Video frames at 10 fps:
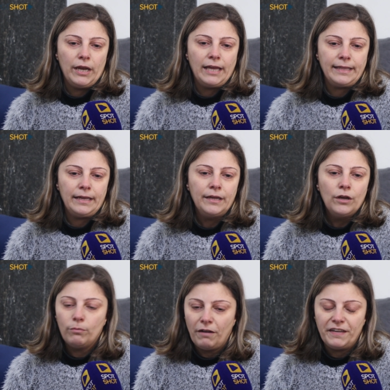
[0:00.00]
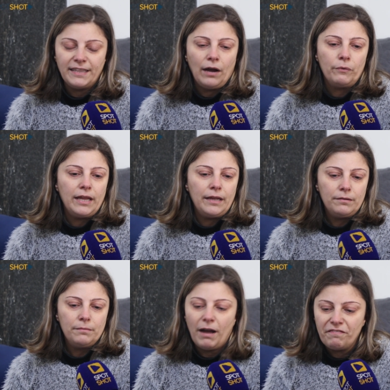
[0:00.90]
ولادي وما في دوله
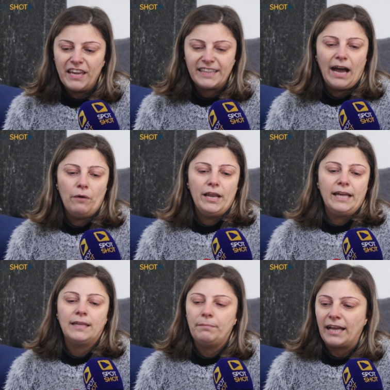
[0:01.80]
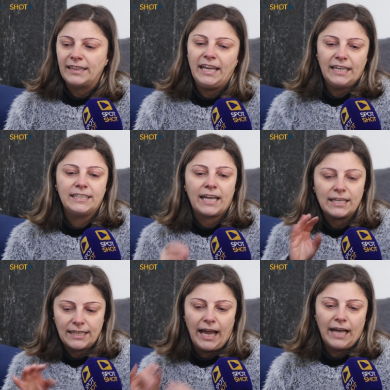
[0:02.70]
ما في دوله تبعت هيئه
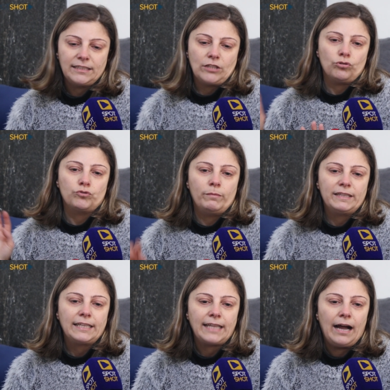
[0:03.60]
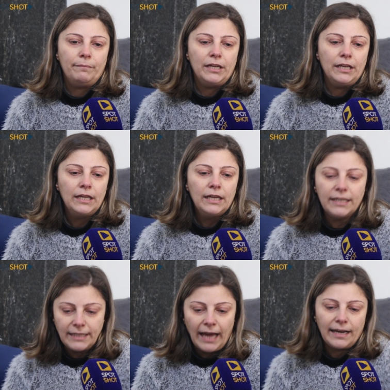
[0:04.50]
اغاثه لحتى تشوف شو بدها تعمل
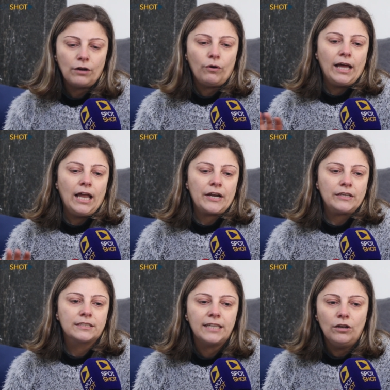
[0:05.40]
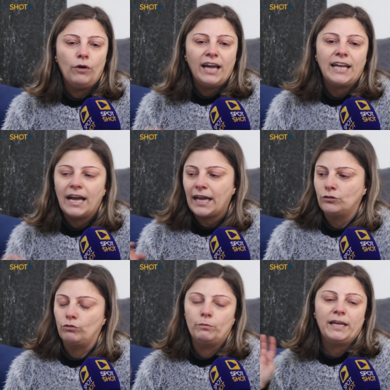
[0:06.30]
يتحركوا على الارض كله انا
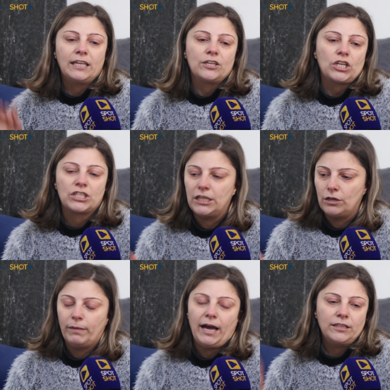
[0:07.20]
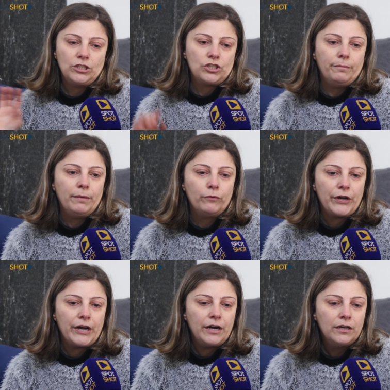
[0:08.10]
اخذت مبادره شخصيه وبعت الشباب
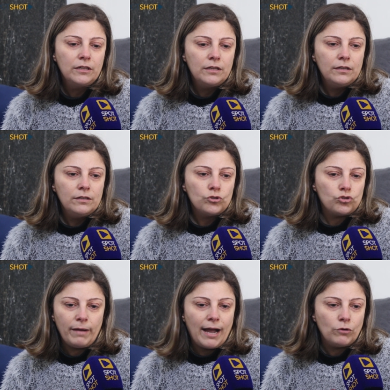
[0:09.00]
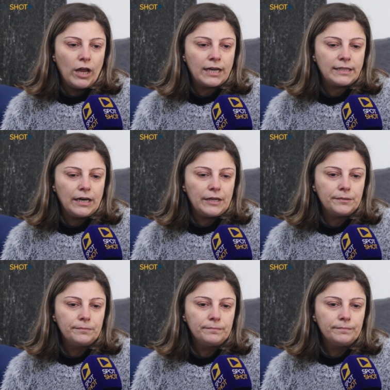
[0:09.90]
وراه شو بعمل اكثر